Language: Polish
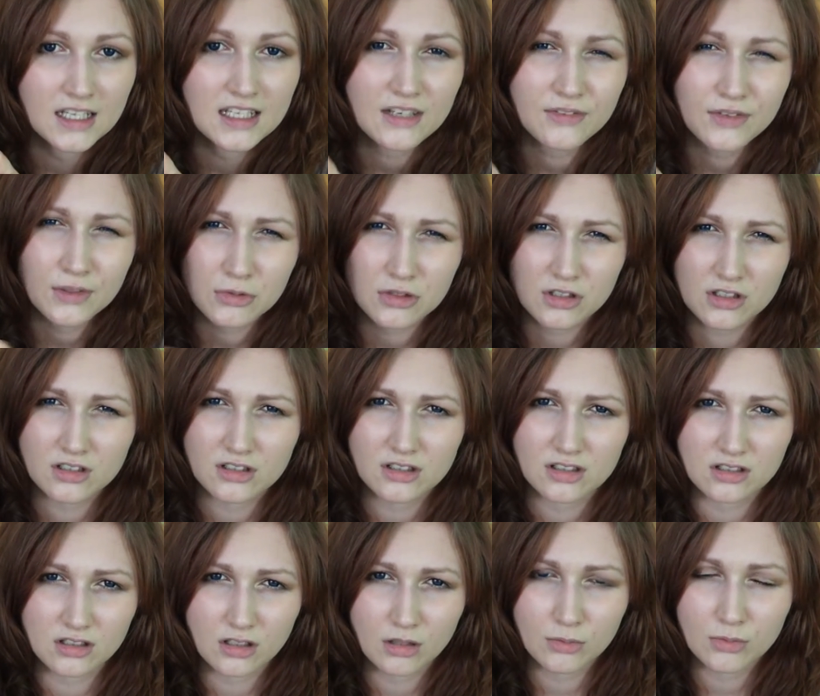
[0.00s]
Ja wiem, że
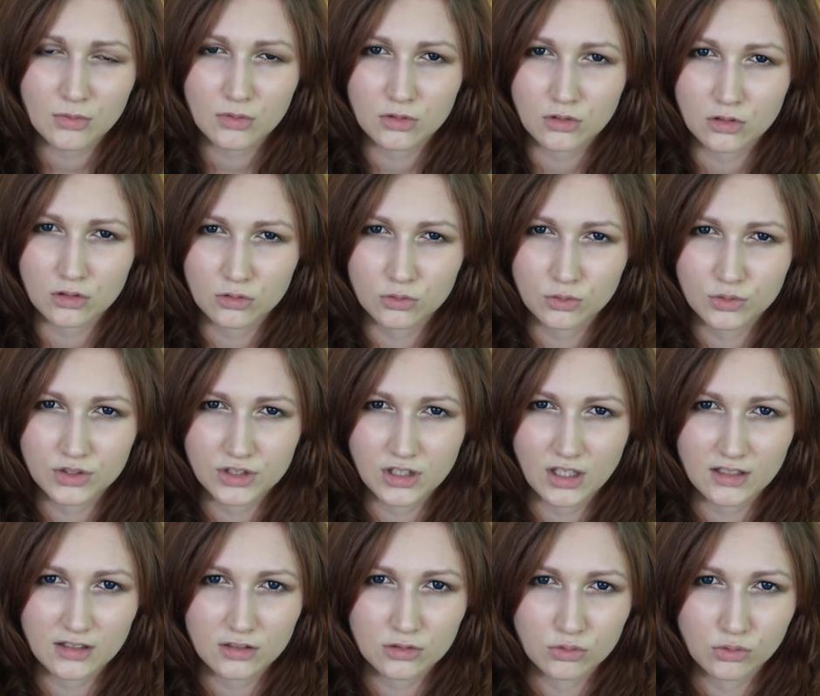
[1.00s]
są
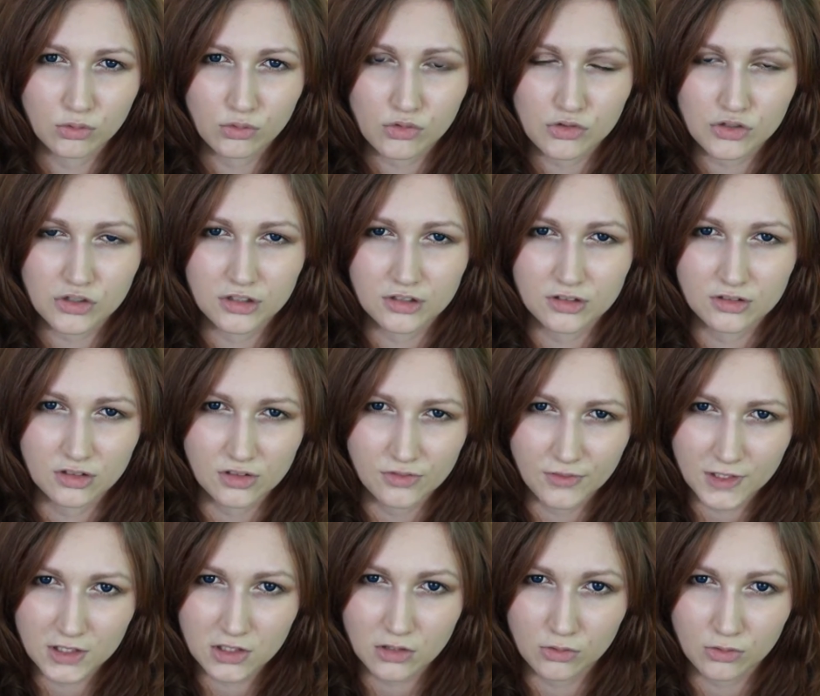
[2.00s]
ludzie, którzy
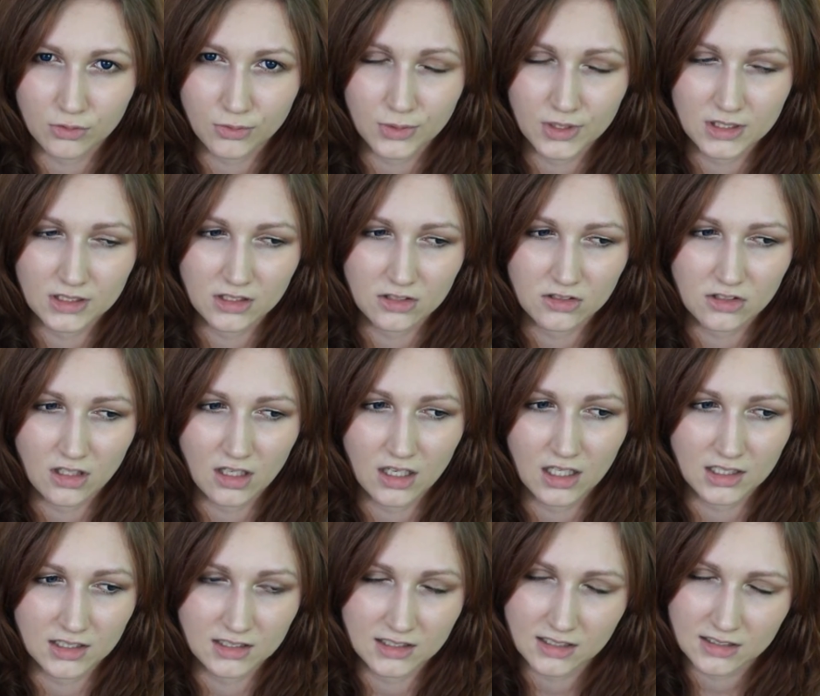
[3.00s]
ćwiczą Quidditcha,
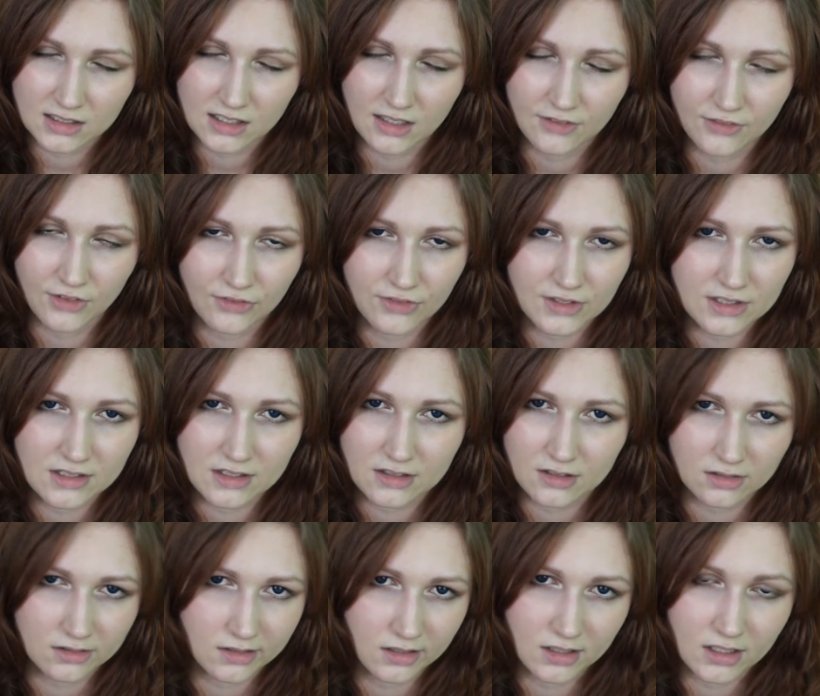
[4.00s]
ale na trawie, więc
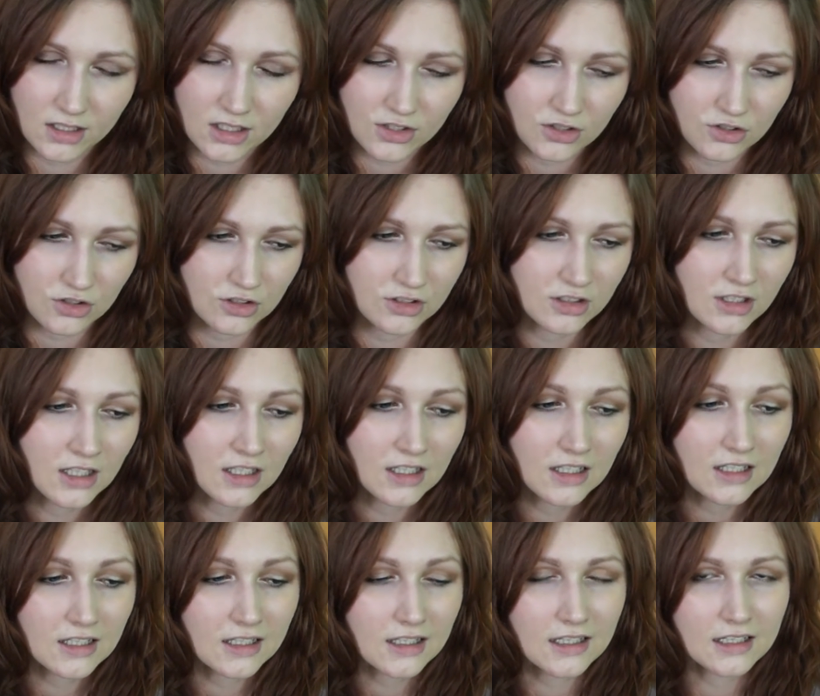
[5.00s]
to się nie liczy.
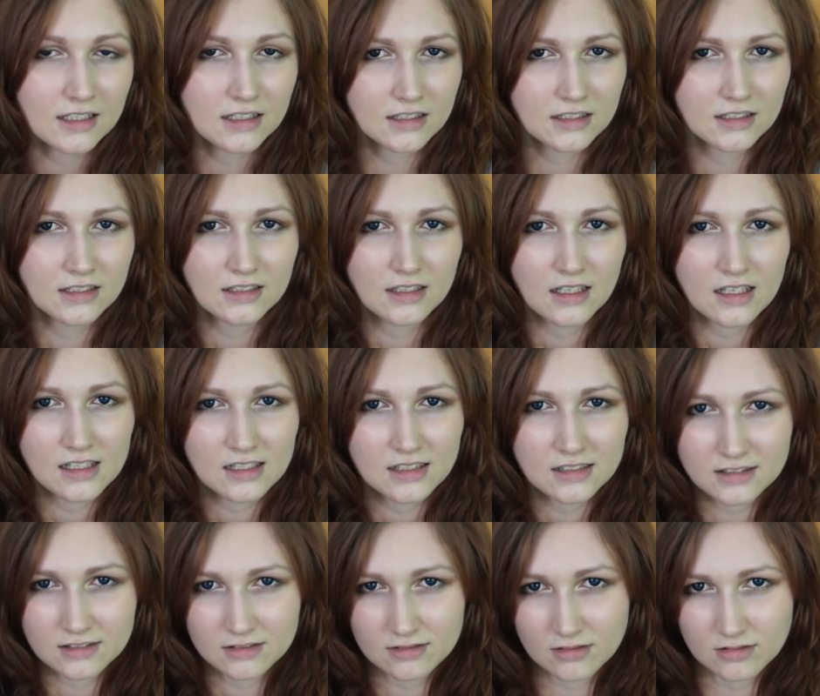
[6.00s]
Yy,
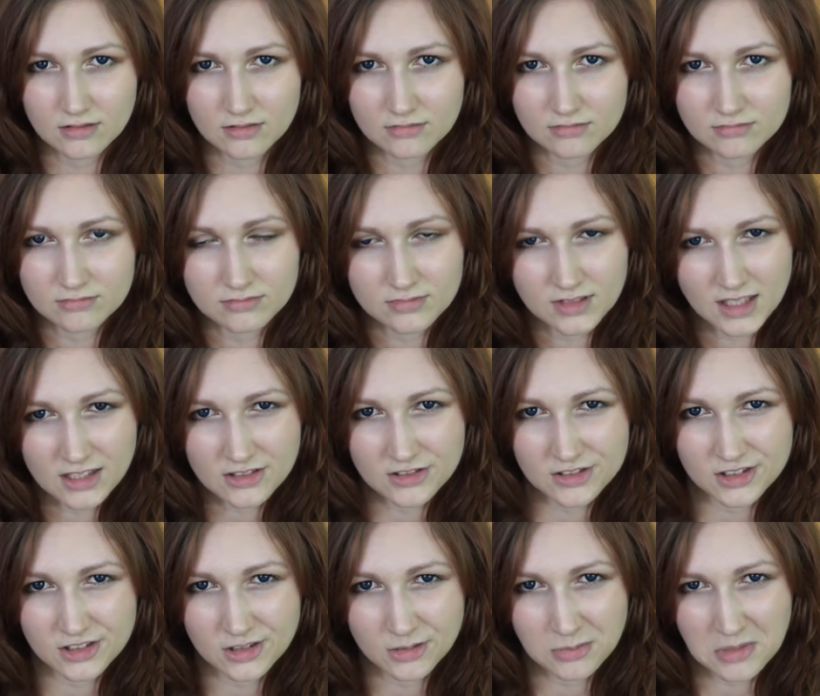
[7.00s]
ale no,
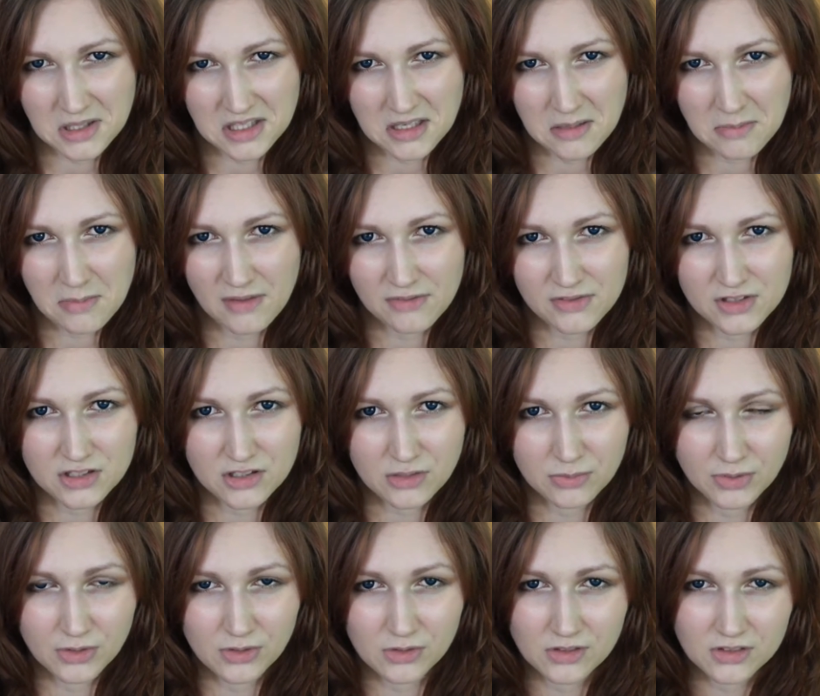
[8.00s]
Jakoś co mnie nie bawi,
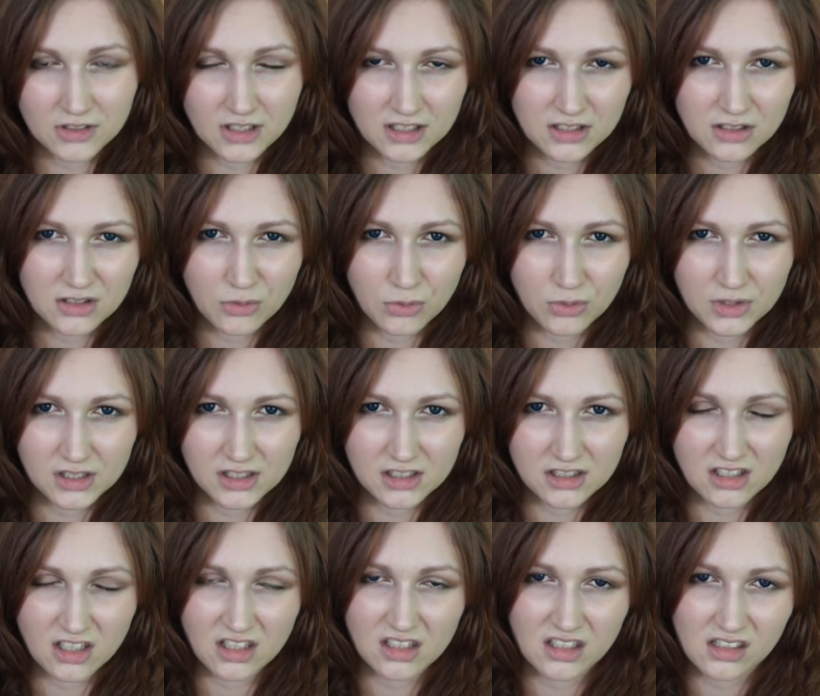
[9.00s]
żeby oglądać
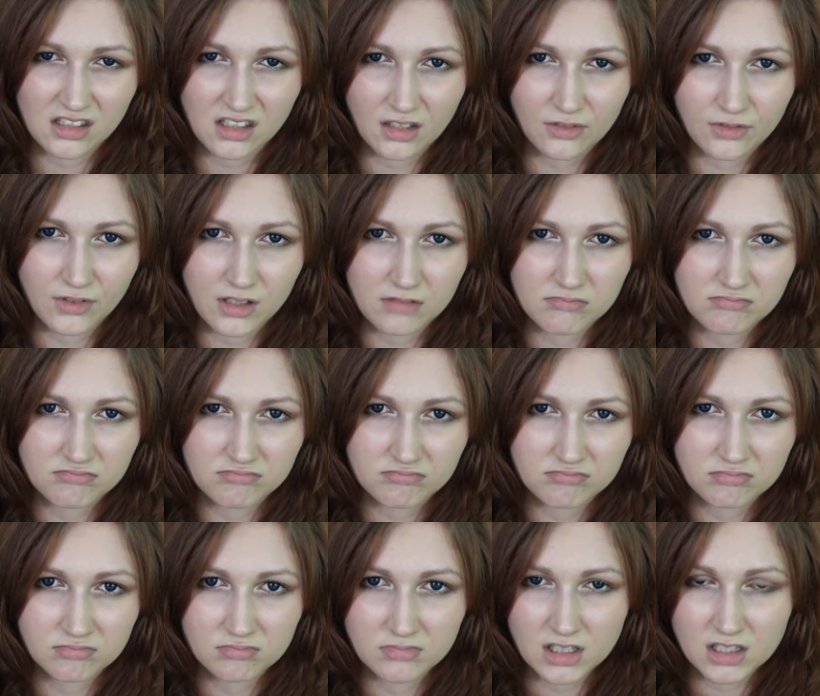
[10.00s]
Quidditcha na trawie.
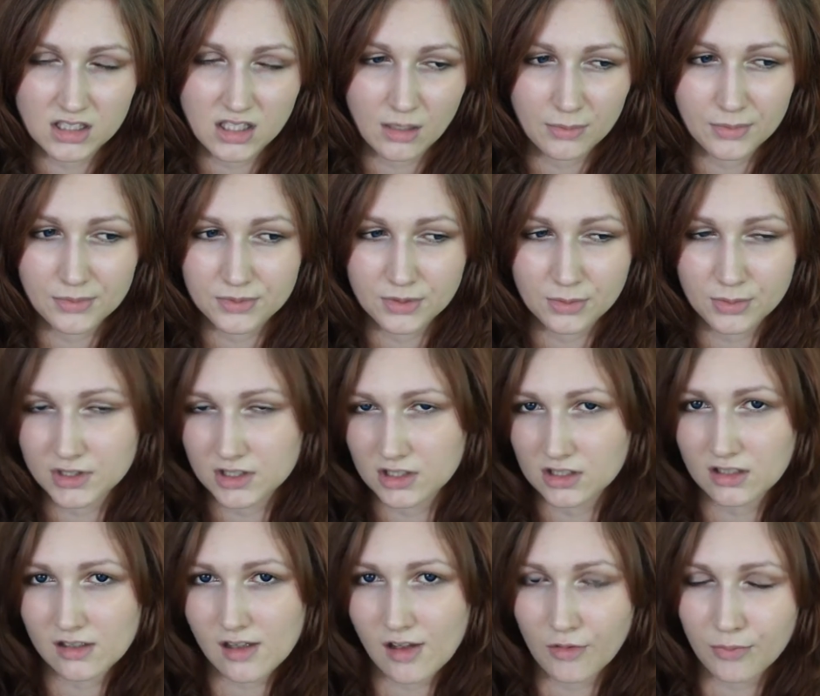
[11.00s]
Chciałabym
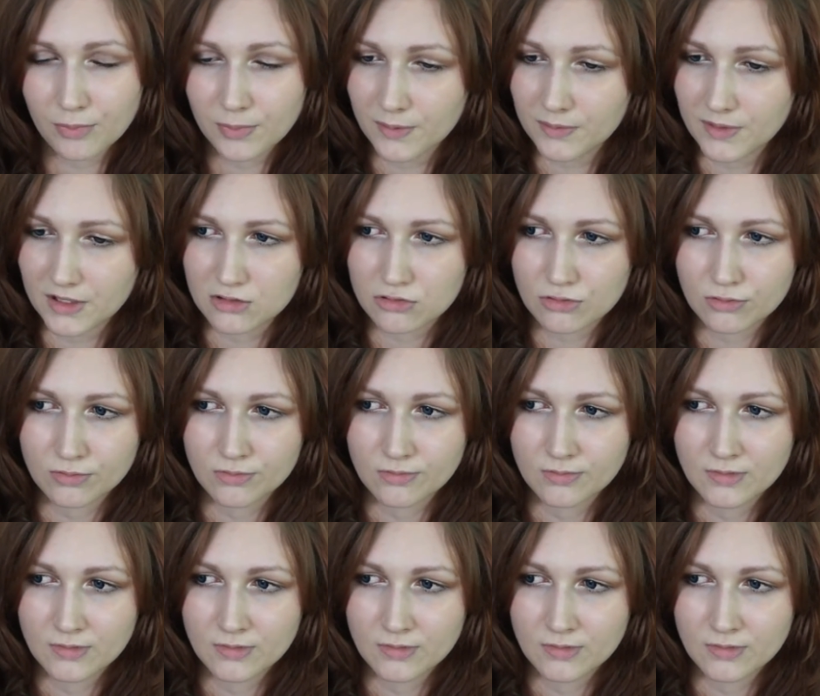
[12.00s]
zobaczyć takiego w powietrzu.